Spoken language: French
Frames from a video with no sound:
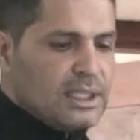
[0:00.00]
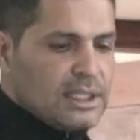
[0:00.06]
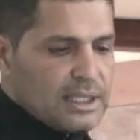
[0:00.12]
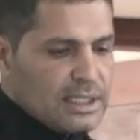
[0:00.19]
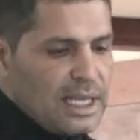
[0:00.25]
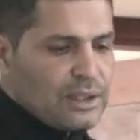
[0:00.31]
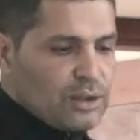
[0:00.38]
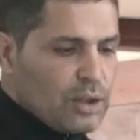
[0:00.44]

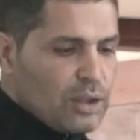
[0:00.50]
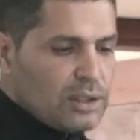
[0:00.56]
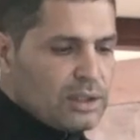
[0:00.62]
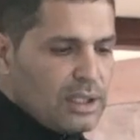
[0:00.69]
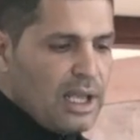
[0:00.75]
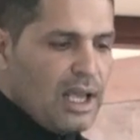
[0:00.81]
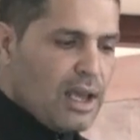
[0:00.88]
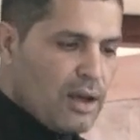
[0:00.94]
ça
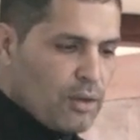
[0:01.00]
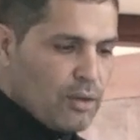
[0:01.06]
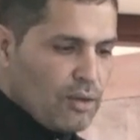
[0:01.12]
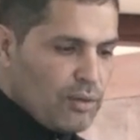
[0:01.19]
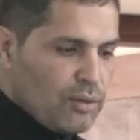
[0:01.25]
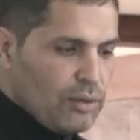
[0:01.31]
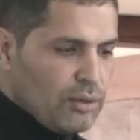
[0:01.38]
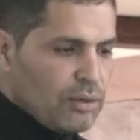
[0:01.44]
donne un
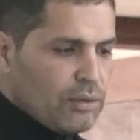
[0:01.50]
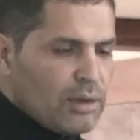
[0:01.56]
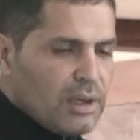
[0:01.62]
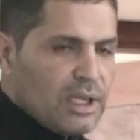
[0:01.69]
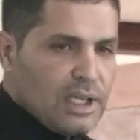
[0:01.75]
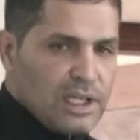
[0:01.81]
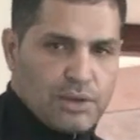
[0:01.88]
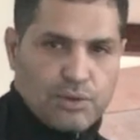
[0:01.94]
reflux
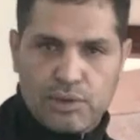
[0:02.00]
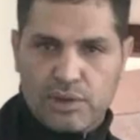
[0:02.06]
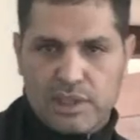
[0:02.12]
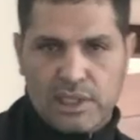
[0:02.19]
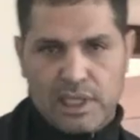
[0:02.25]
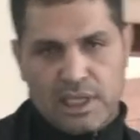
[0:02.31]
et ceci